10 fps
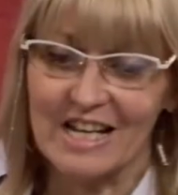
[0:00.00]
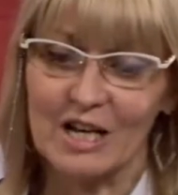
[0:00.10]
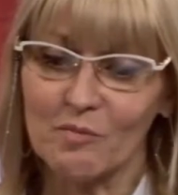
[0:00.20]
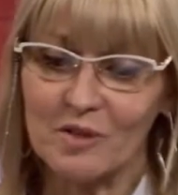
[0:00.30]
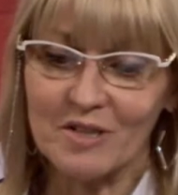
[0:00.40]

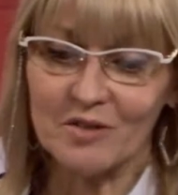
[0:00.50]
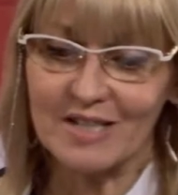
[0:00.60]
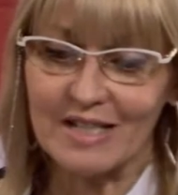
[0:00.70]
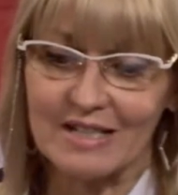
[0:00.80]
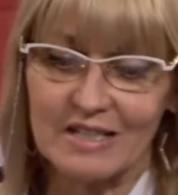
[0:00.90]
El primero es
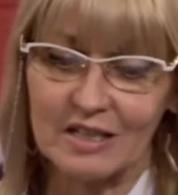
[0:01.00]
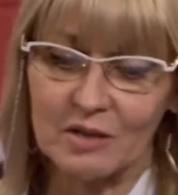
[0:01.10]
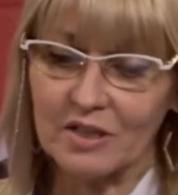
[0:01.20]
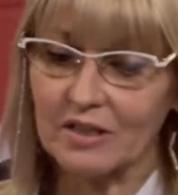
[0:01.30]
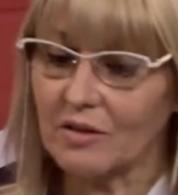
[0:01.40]
el
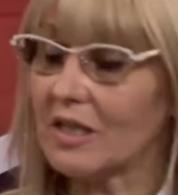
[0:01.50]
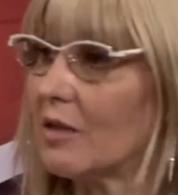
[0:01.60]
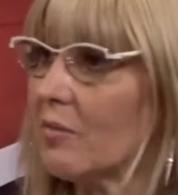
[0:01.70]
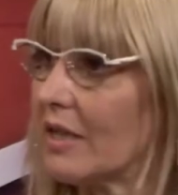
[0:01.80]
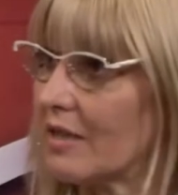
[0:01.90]
sistema a través de la
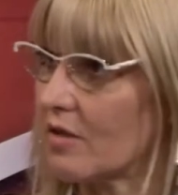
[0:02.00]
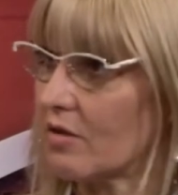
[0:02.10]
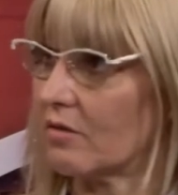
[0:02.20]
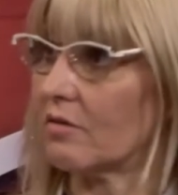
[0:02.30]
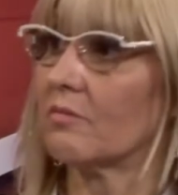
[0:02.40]

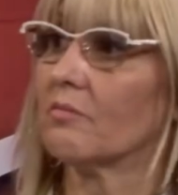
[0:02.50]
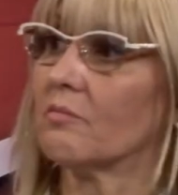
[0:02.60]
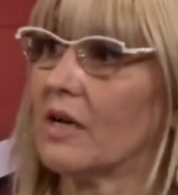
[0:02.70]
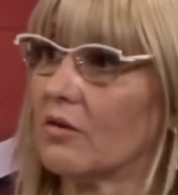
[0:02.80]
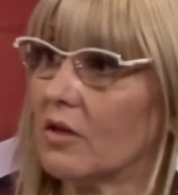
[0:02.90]
aplicación.
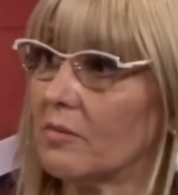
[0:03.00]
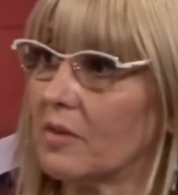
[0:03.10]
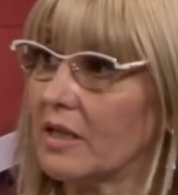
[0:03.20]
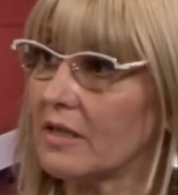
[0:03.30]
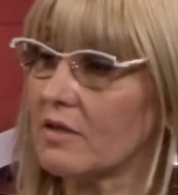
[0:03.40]
Bajo la
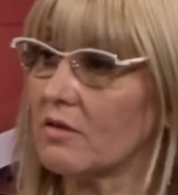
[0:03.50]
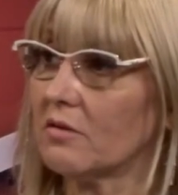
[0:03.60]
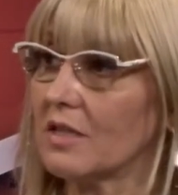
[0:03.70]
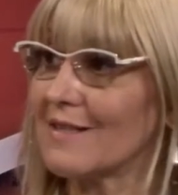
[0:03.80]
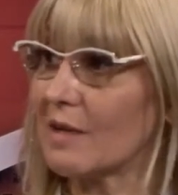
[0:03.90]

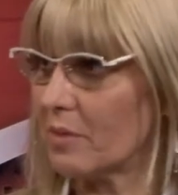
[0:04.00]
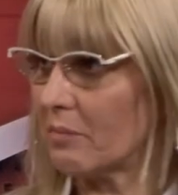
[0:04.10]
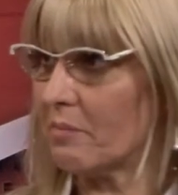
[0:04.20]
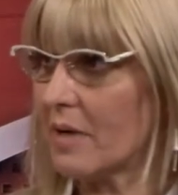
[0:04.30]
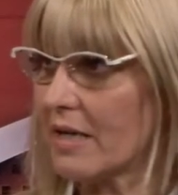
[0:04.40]
aplicación, de
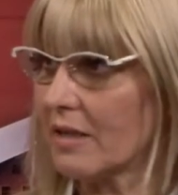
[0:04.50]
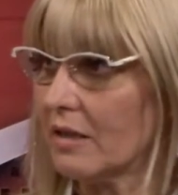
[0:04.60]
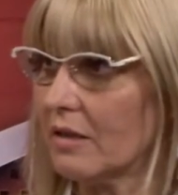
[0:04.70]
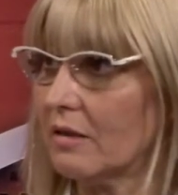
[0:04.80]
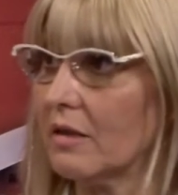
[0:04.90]
en
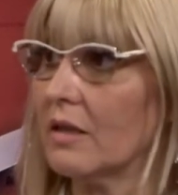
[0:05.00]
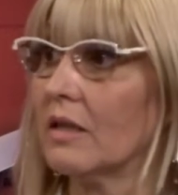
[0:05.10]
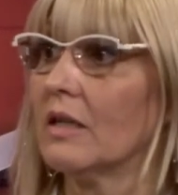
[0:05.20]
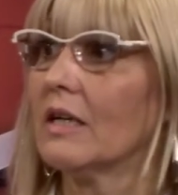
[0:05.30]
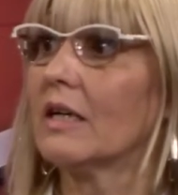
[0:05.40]
parking,
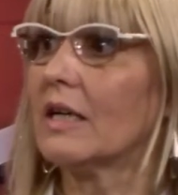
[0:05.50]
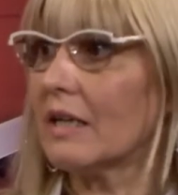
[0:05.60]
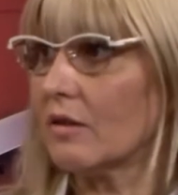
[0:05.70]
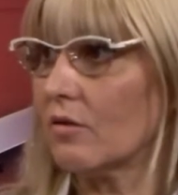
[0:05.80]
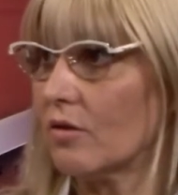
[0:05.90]

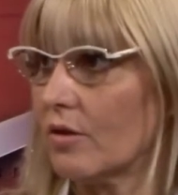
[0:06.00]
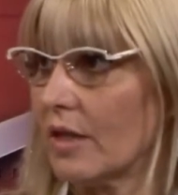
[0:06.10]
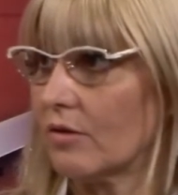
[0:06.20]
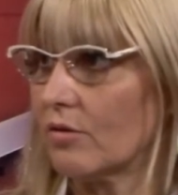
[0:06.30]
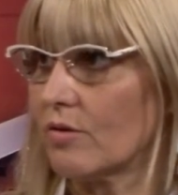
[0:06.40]
cargo los
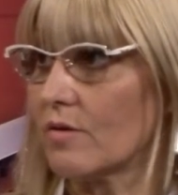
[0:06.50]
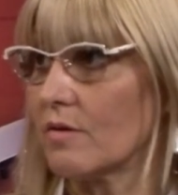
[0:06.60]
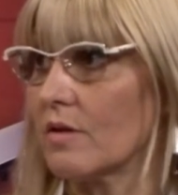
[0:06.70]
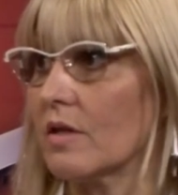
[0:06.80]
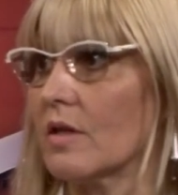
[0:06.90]
datos
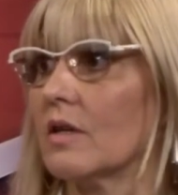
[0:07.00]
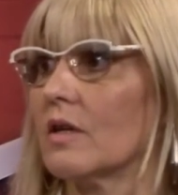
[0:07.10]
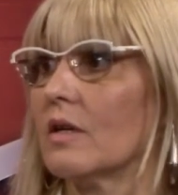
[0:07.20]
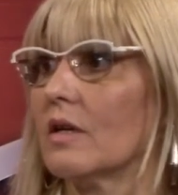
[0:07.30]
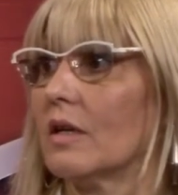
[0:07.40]

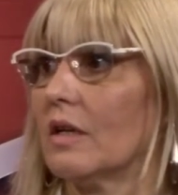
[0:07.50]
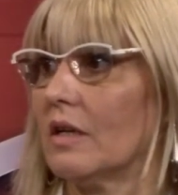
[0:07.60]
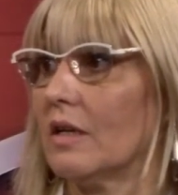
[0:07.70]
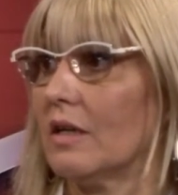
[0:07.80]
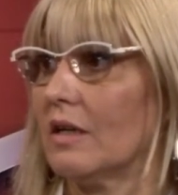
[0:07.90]

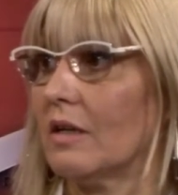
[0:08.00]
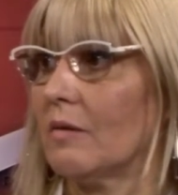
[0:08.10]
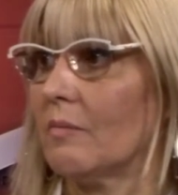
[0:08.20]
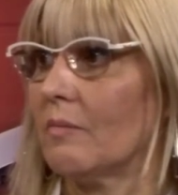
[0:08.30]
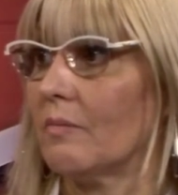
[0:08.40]
eh,
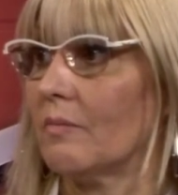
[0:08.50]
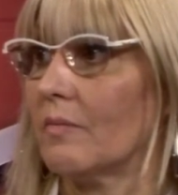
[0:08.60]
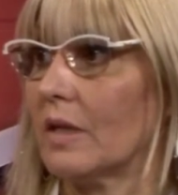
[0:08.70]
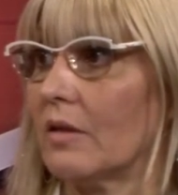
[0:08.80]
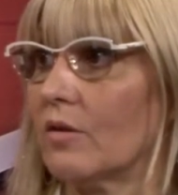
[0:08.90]

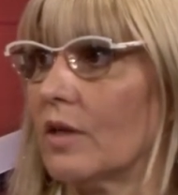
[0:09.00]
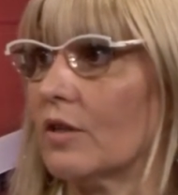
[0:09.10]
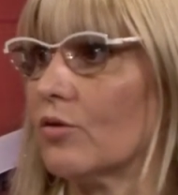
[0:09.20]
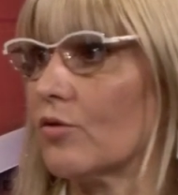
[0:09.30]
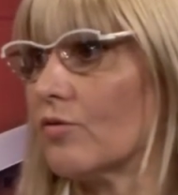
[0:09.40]
los
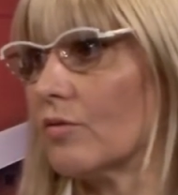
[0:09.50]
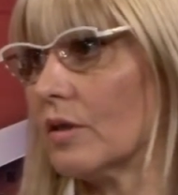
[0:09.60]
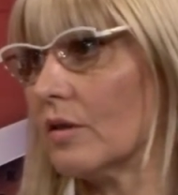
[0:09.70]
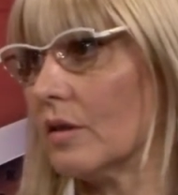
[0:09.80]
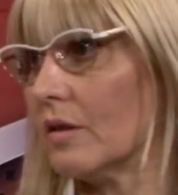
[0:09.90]
datos
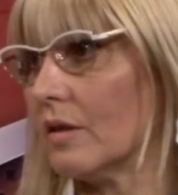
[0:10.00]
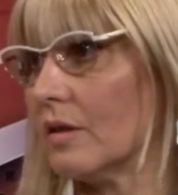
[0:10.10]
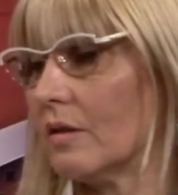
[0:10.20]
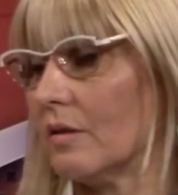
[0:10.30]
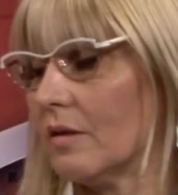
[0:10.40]

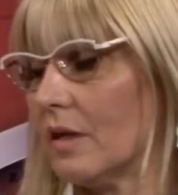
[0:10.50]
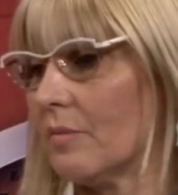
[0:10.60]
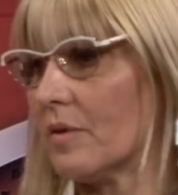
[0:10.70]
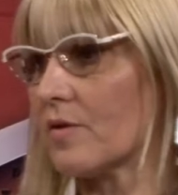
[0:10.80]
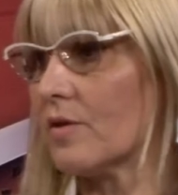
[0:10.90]
de, la
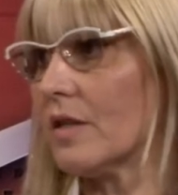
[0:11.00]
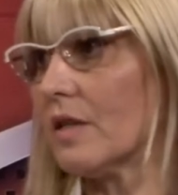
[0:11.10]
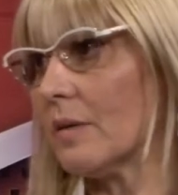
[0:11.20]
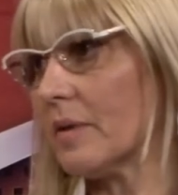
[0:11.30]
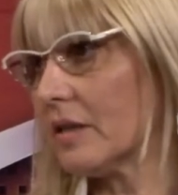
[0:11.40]
persona y
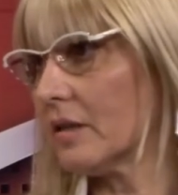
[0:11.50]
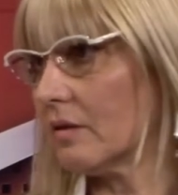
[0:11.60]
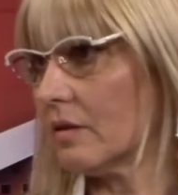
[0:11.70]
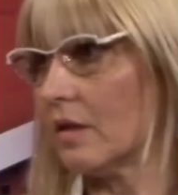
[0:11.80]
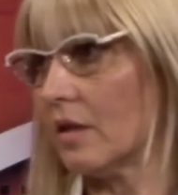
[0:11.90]
de la
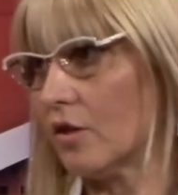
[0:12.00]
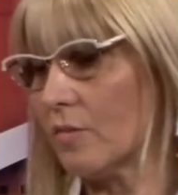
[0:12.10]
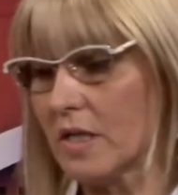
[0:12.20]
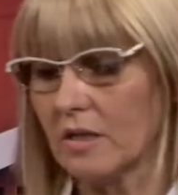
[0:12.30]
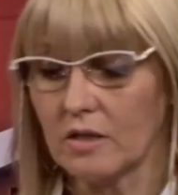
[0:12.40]
patente, del
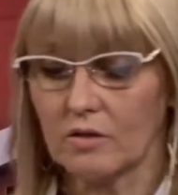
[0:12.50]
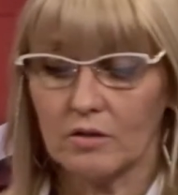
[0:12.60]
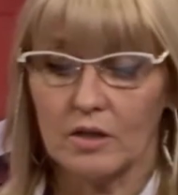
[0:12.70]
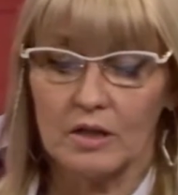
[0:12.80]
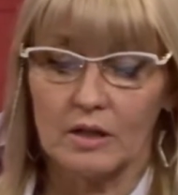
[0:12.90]
dominio.
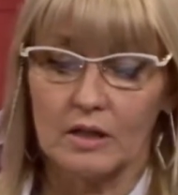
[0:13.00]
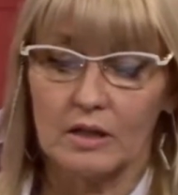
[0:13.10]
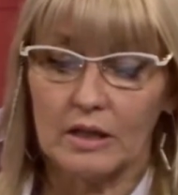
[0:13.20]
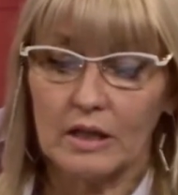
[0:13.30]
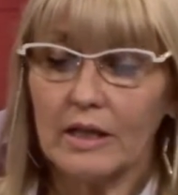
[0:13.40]

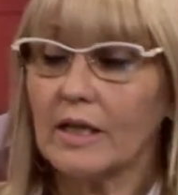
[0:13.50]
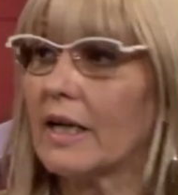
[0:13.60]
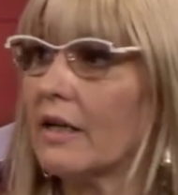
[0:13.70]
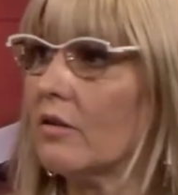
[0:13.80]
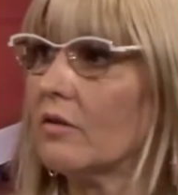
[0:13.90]
Se puede
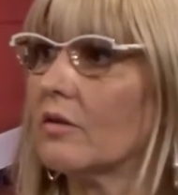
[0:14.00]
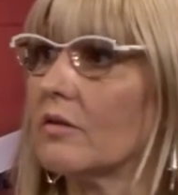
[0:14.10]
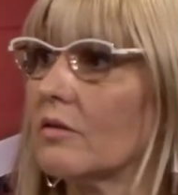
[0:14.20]
cargar más de un